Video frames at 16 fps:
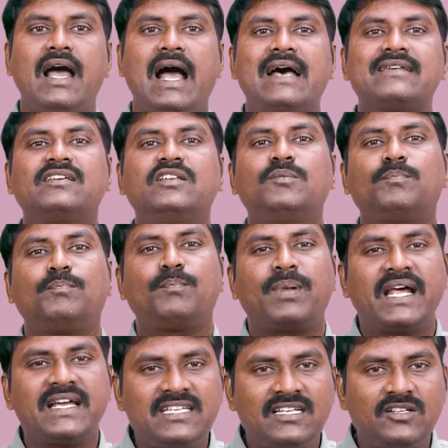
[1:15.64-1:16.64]
అసలు
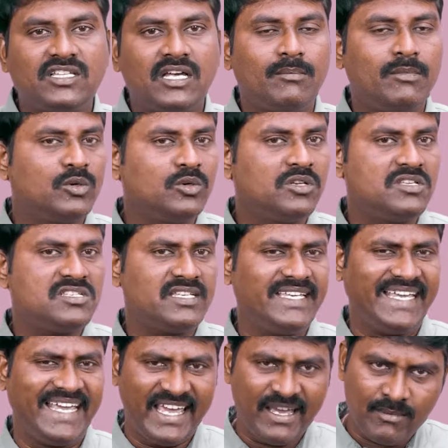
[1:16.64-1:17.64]
ప్రజలు తమ గురించి
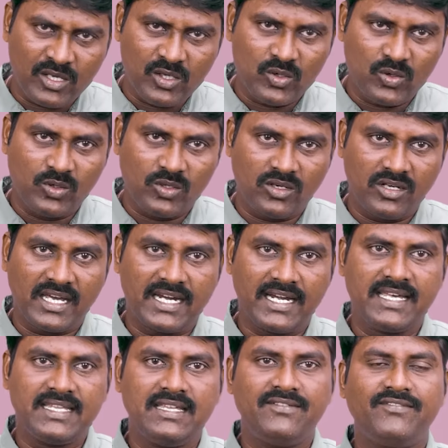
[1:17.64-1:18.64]

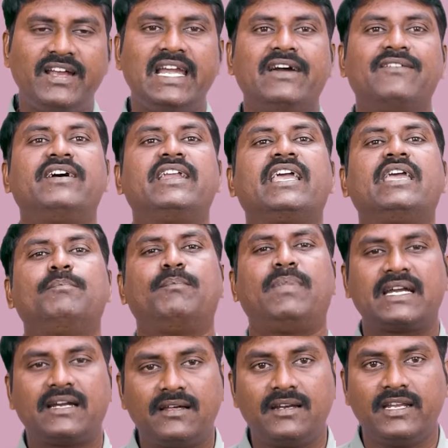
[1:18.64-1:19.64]
ఏమనుకుంటున్నారనేది వీళ్ళెవ్వరికీ
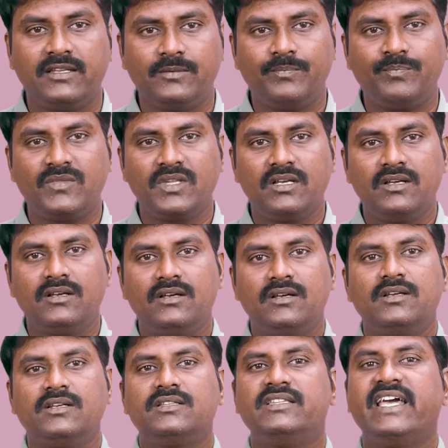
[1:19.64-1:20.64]
పట్టడం లేదు
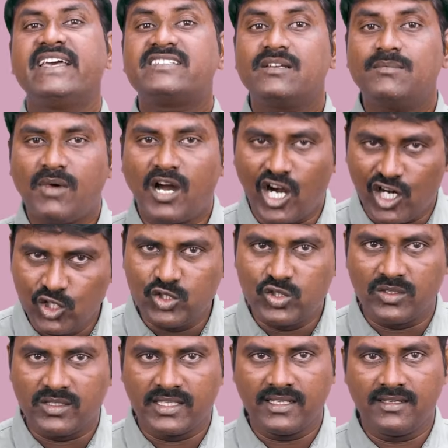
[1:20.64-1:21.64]
దేశం
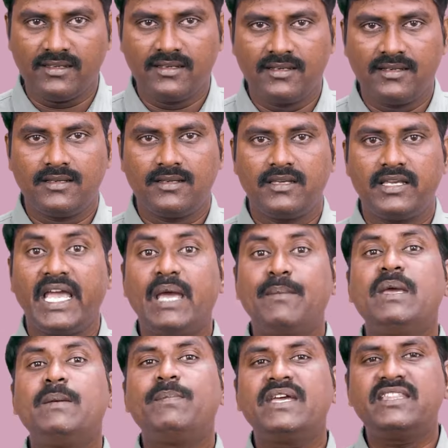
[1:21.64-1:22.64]
అడుగుతోంది
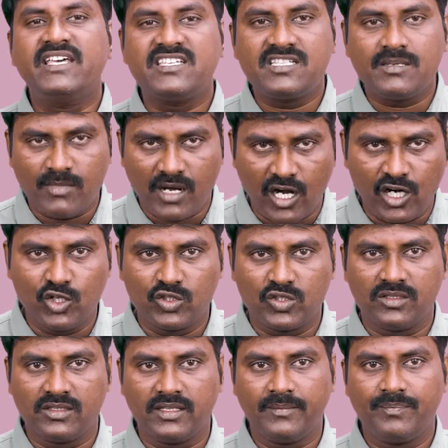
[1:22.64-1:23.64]
ఏబీపీ దేశం
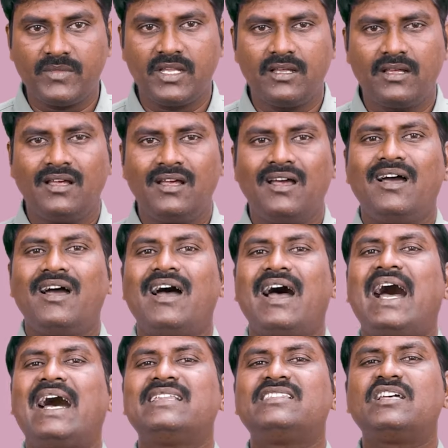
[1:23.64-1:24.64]
అడుగుతోంది
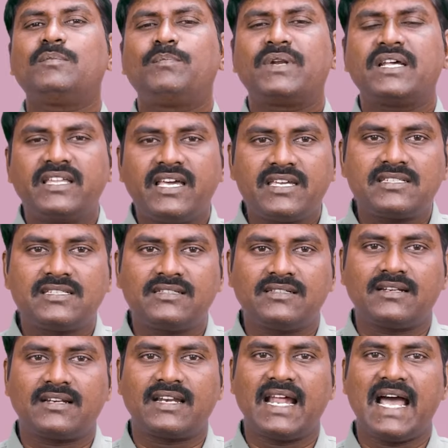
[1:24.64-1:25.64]
ఆంధ్రప్రదేశ్
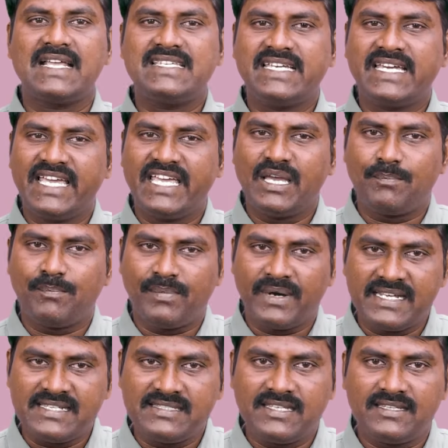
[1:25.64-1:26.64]
రాజకీయ
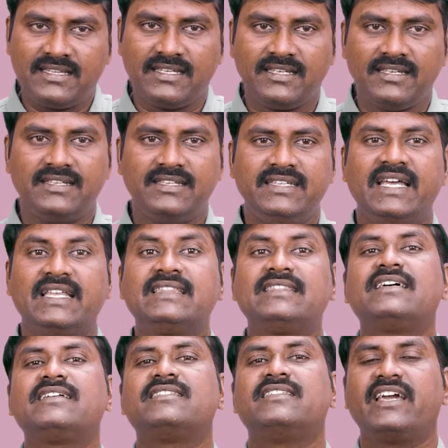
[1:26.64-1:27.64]
పరిస్థితి
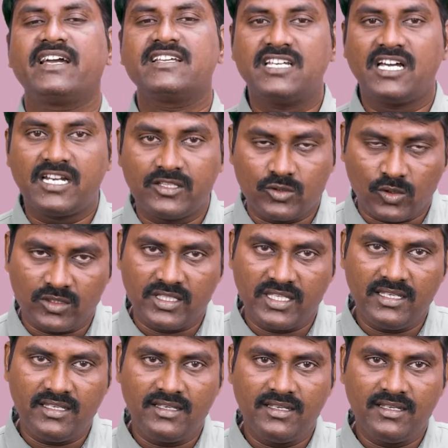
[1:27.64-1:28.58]
ఎంత దిగజారుతోంది